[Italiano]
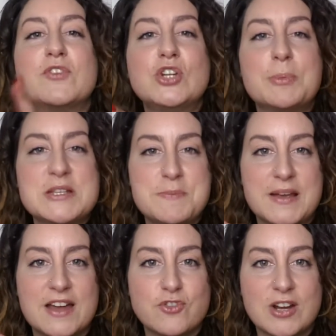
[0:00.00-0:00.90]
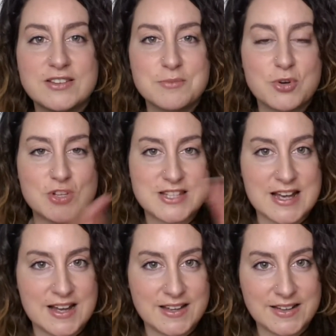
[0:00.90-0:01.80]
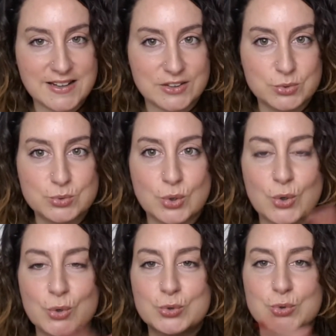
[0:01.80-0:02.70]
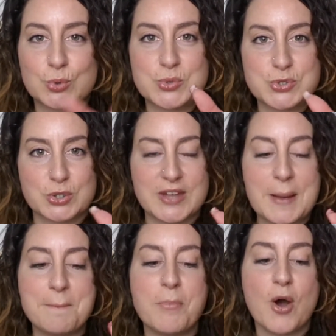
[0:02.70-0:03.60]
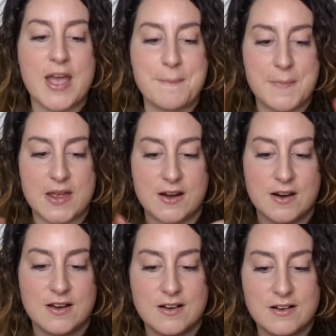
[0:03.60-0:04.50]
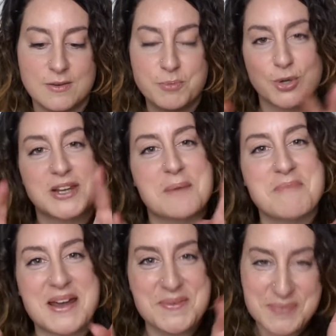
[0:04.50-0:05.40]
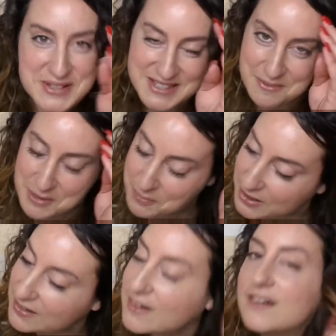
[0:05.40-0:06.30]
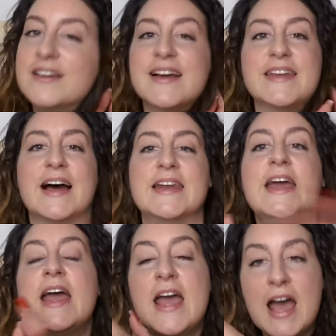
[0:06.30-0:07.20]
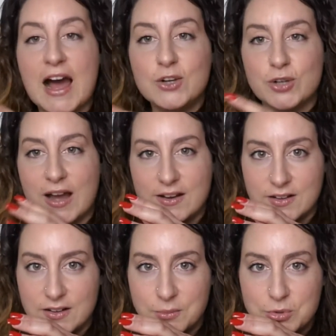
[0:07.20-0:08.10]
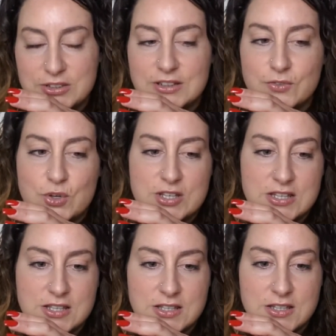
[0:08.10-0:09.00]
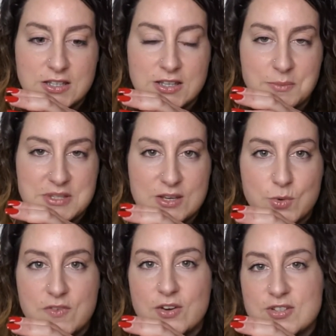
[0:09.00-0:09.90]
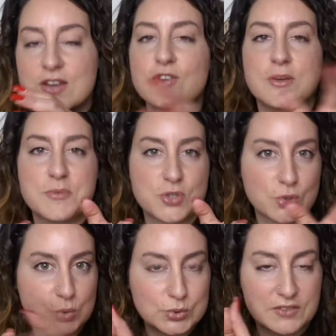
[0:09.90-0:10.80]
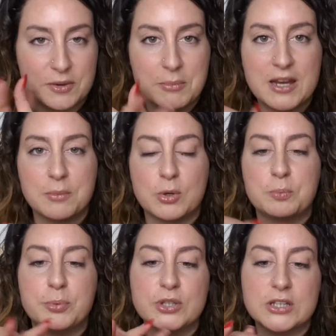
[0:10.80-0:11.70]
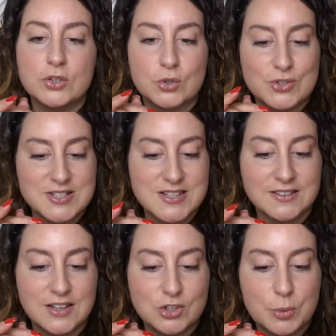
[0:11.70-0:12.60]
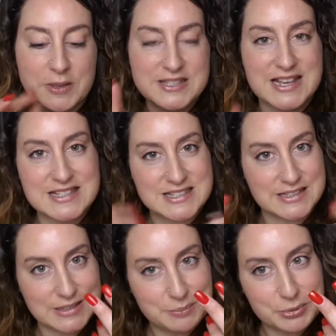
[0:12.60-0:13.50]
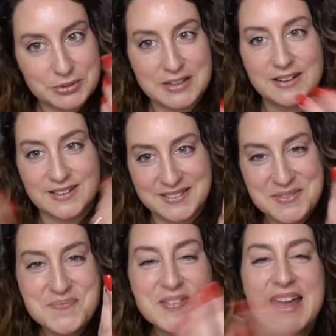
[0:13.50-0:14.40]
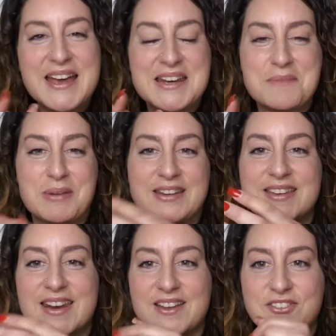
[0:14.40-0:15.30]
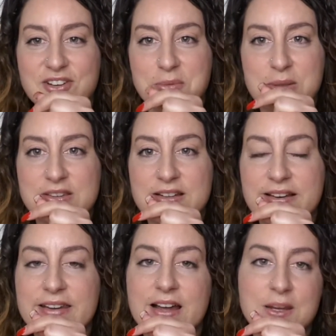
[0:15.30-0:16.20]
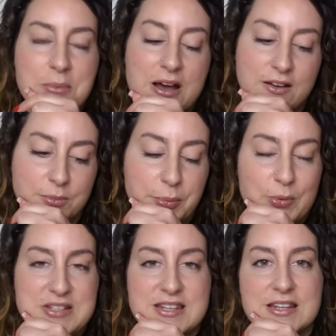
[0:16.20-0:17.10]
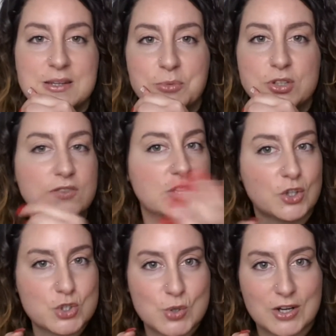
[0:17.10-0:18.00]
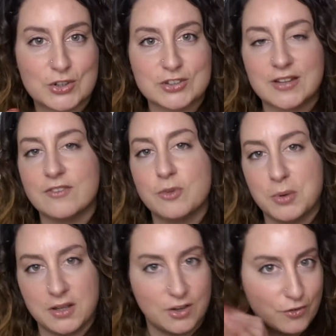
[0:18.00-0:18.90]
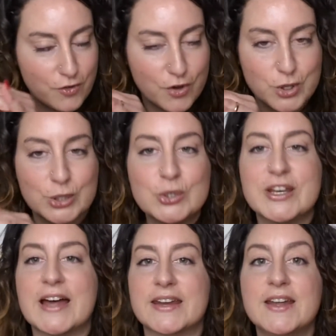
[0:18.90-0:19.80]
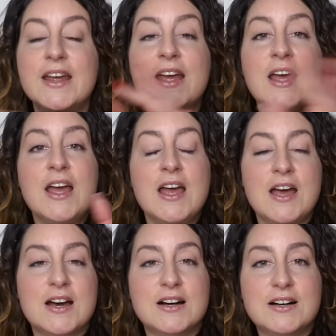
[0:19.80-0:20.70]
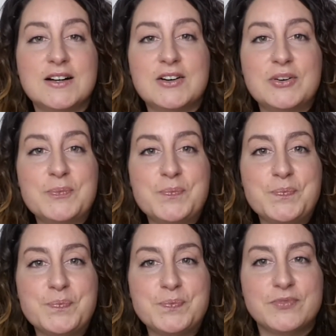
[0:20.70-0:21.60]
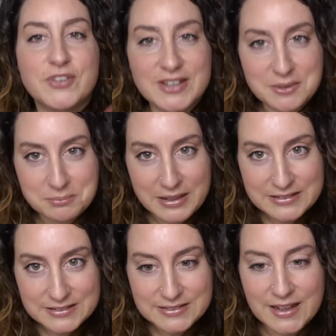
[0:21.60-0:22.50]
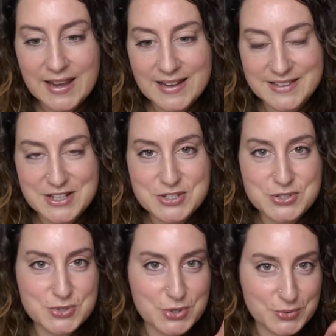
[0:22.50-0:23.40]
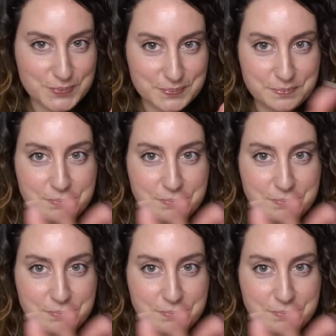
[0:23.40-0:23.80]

video per spiegarvi un attimo cosa è accaduto in tutto questo tempo e per uh, programmare un po' insieme il, il, il canale. Allora, uh, eh, molte di voi che mi seguivano sanno che mi sono dovuta fermare per un pochino nonostante io pensassi di poter riprendere finalmente il canale, ma per una serie di motivi che non sto a raccontarvi perché non vi voglio annoiare. Um, finalmente adesso